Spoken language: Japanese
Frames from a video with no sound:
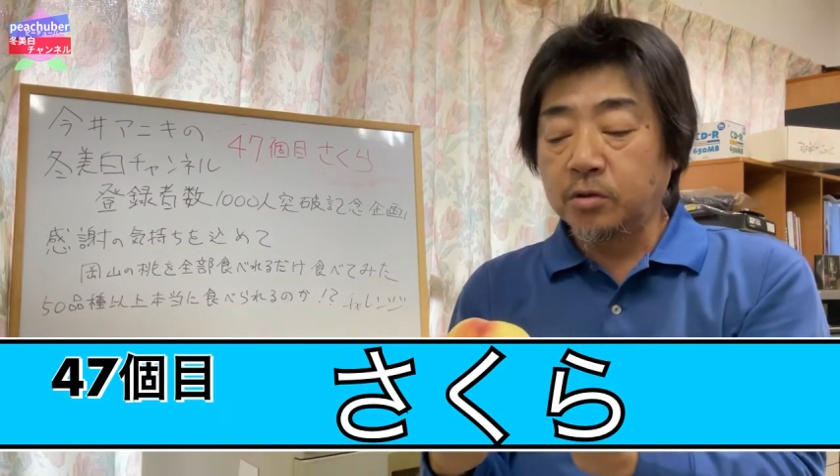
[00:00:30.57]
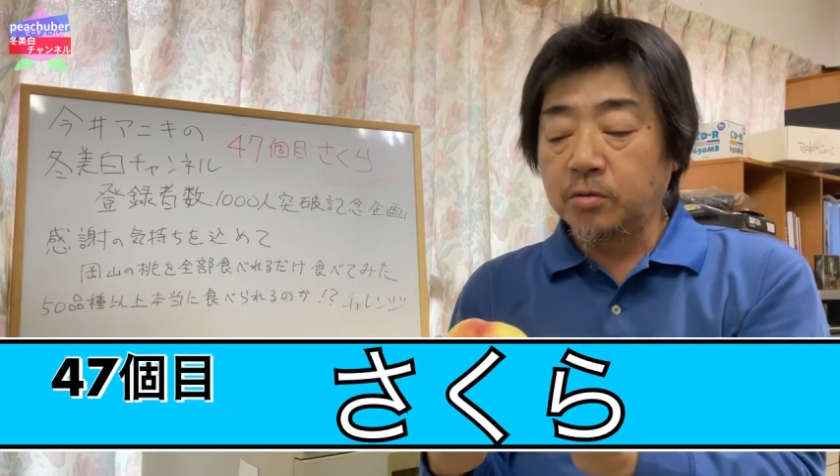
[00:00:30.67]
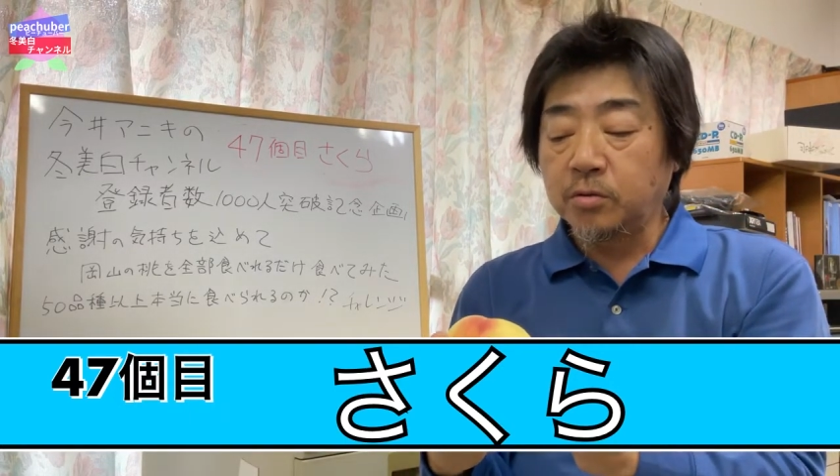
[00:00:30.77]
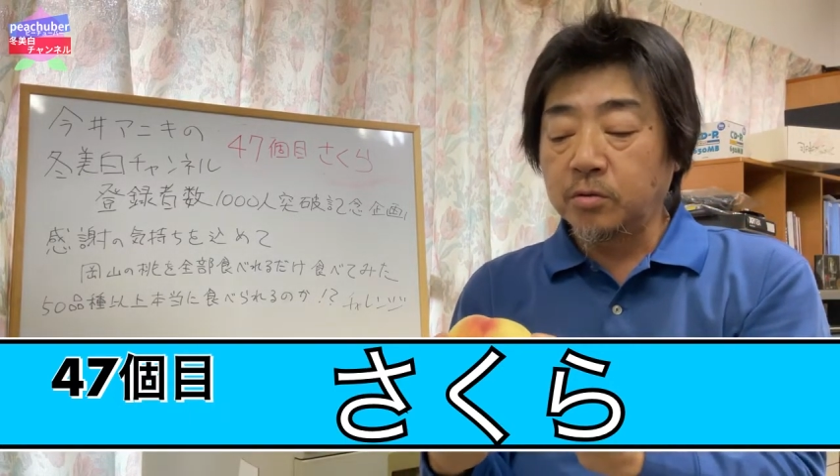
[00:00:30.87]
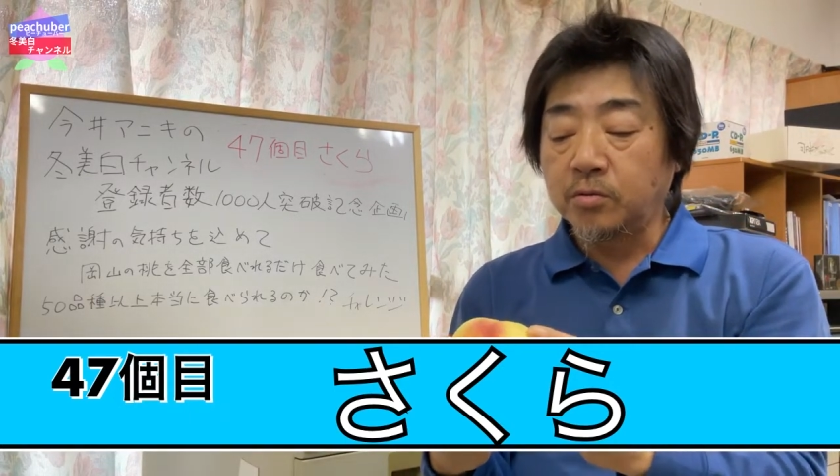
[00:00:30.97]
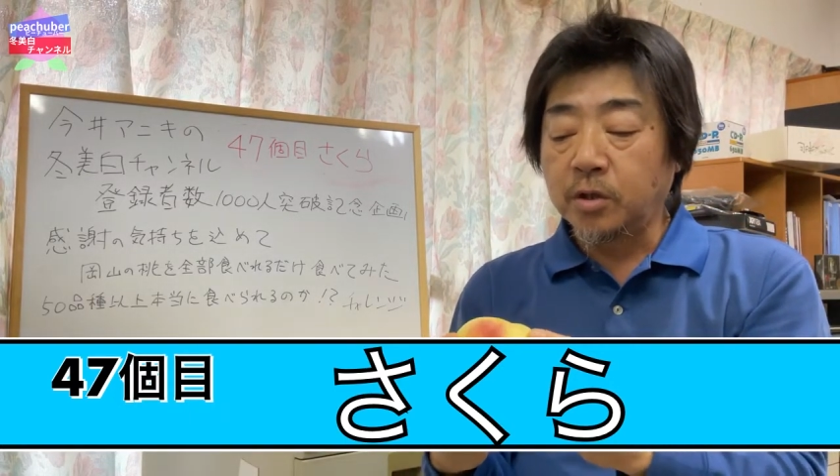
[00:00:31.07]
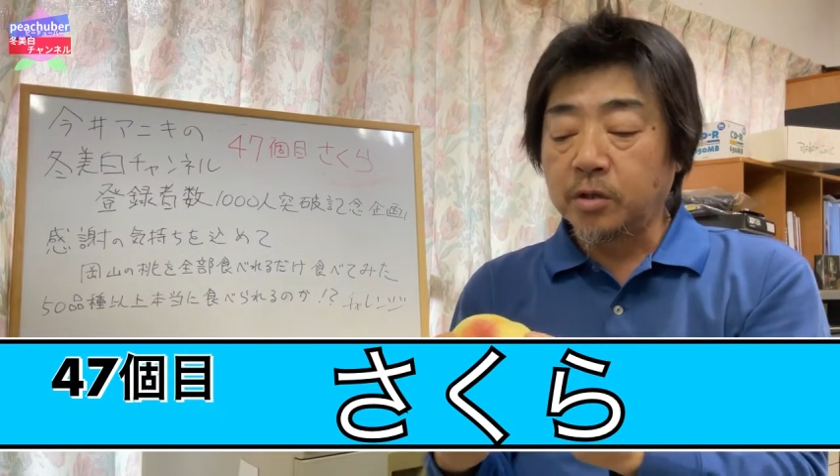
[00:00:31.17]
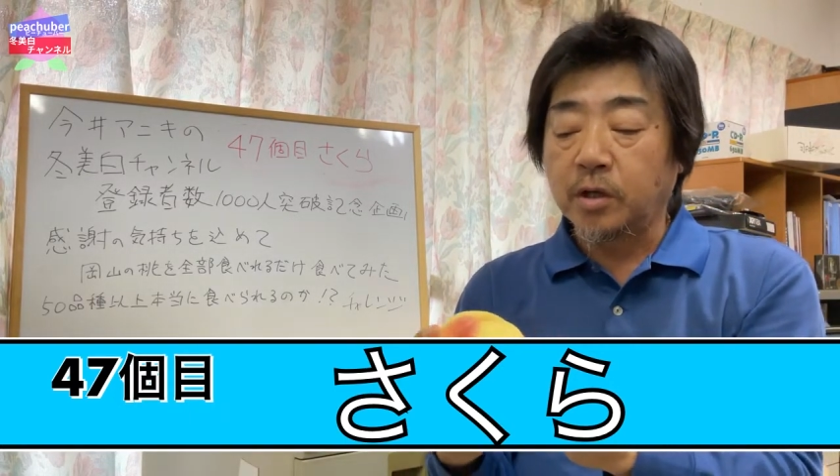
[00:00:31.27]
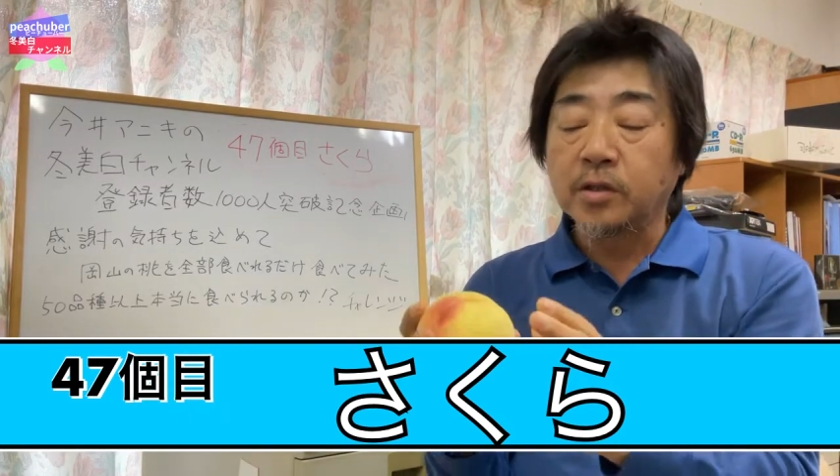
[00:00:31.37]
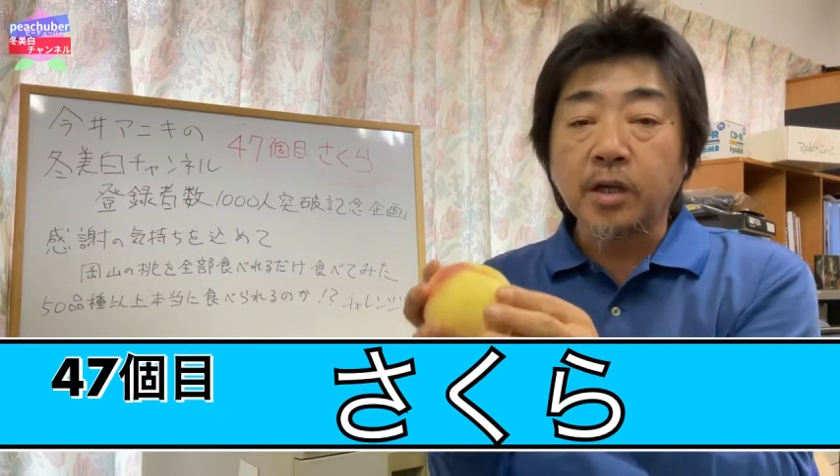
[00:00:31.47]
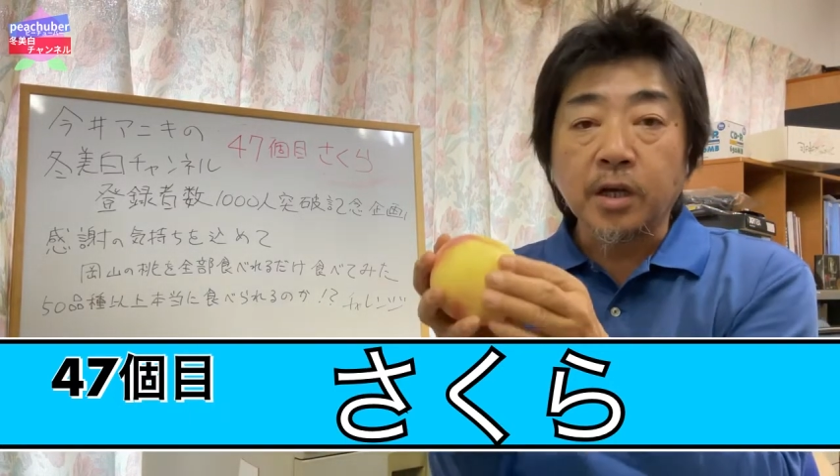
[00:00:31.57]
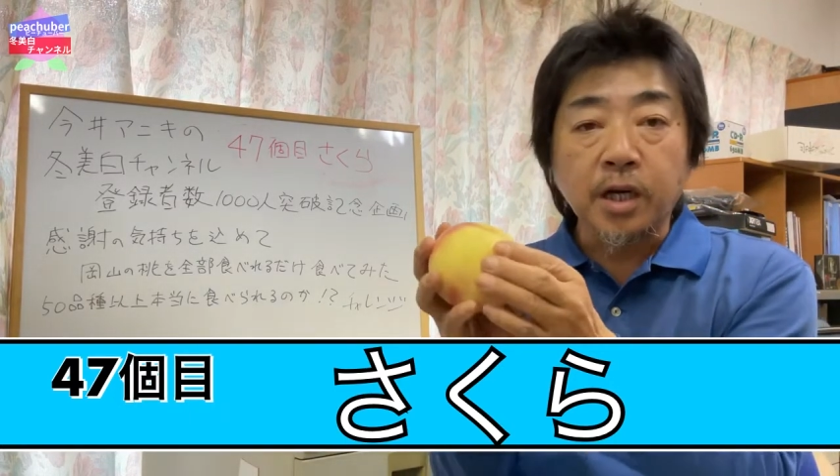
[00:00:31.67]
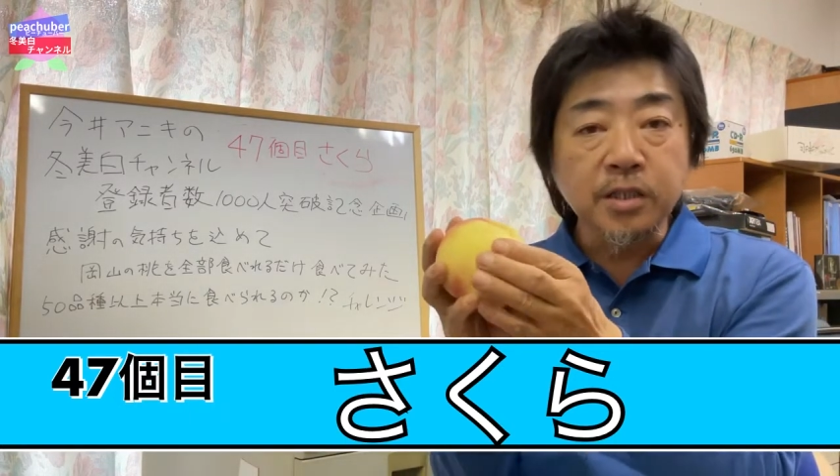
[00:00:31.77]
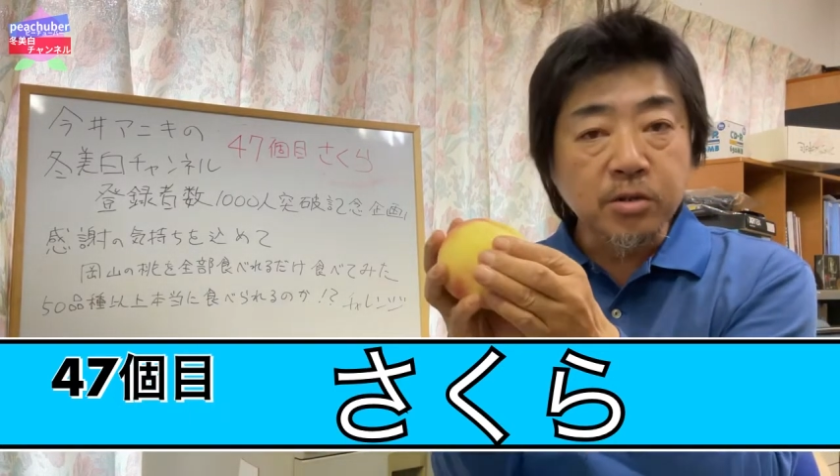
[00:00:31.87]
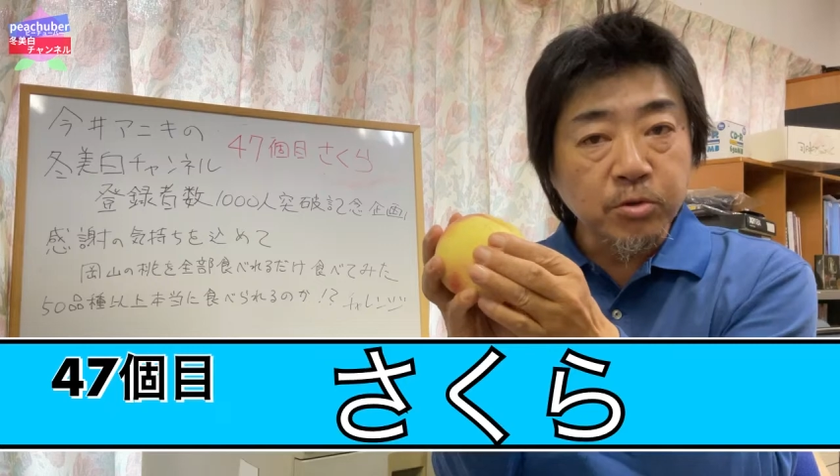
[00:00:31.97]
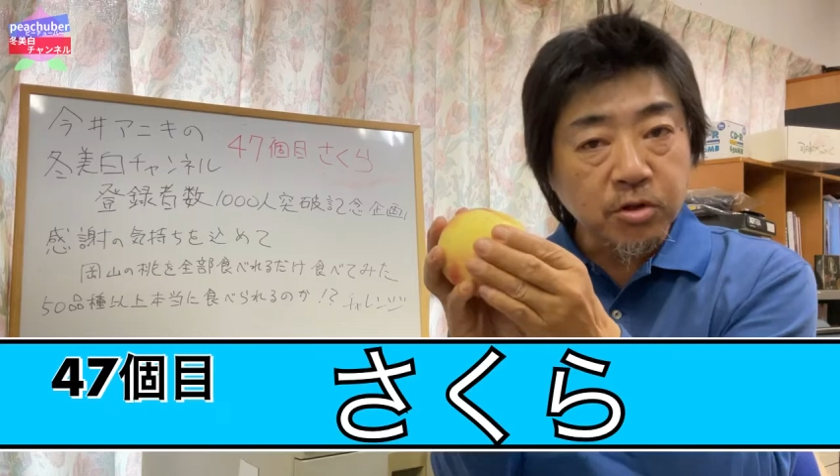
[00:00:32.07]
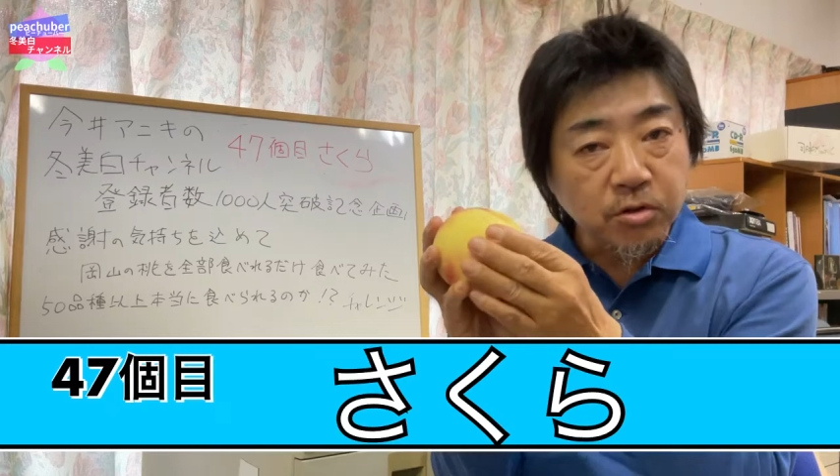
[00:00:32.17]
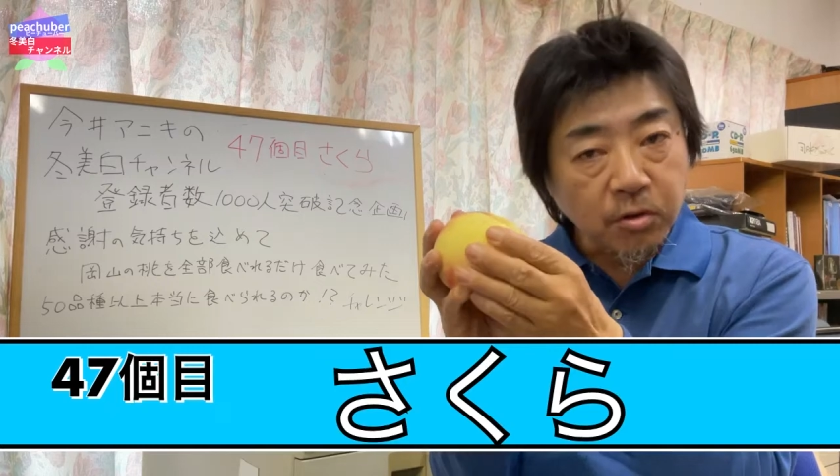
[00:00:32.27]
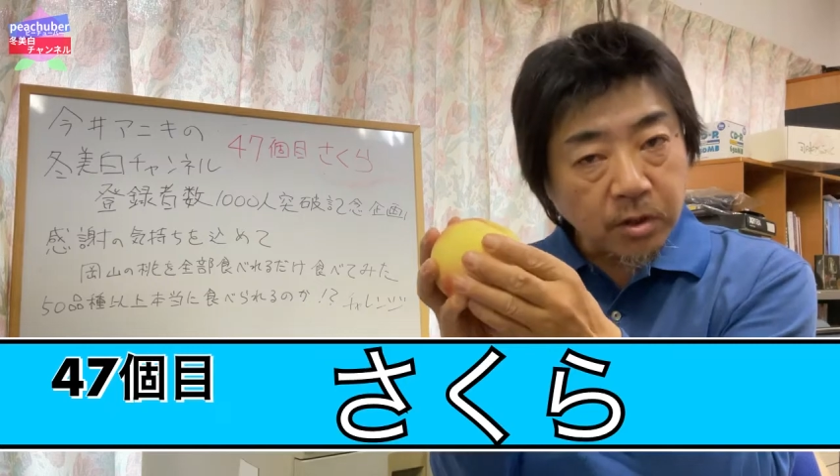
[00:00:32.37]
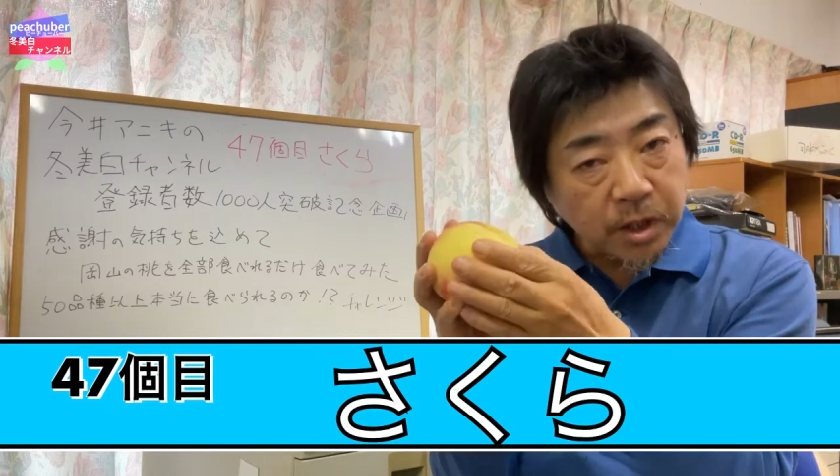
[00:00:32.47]
言われたでね果肉もちょっ
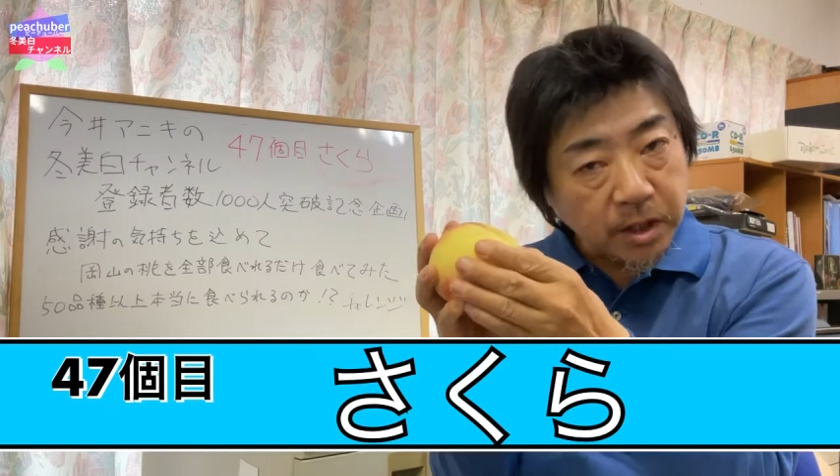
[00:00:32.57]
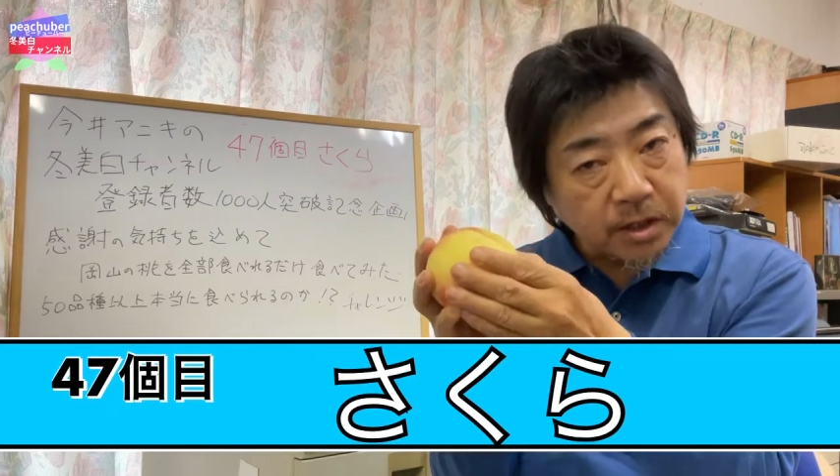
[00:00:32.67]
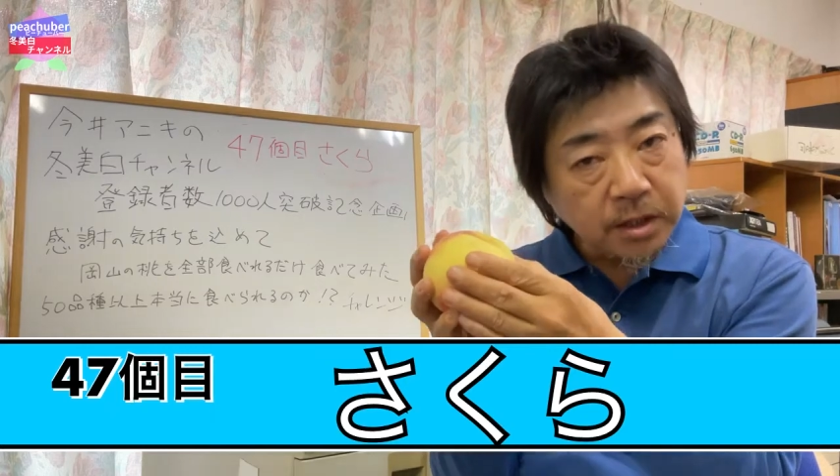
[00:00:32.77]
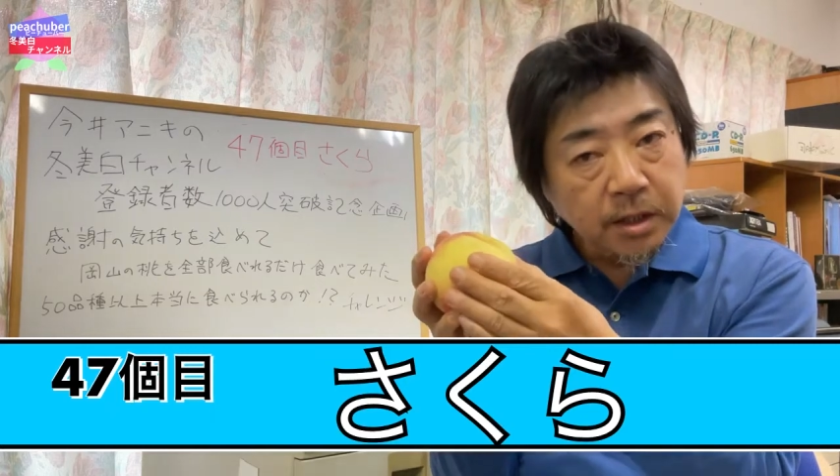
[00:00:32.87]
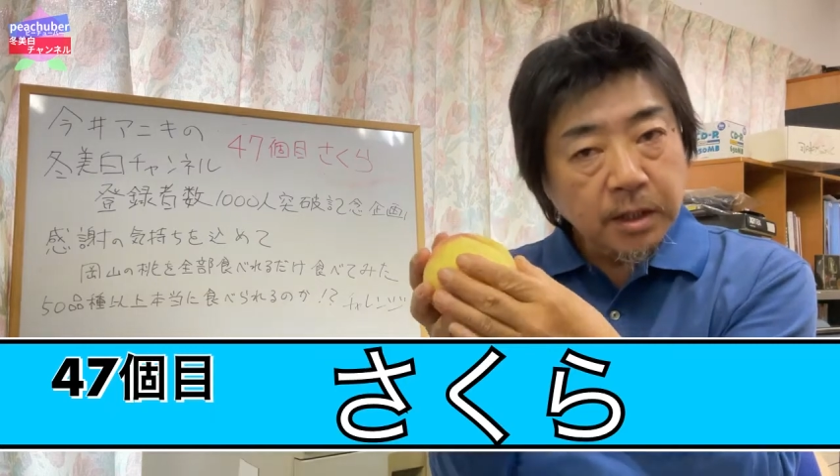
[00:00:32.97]
とかなり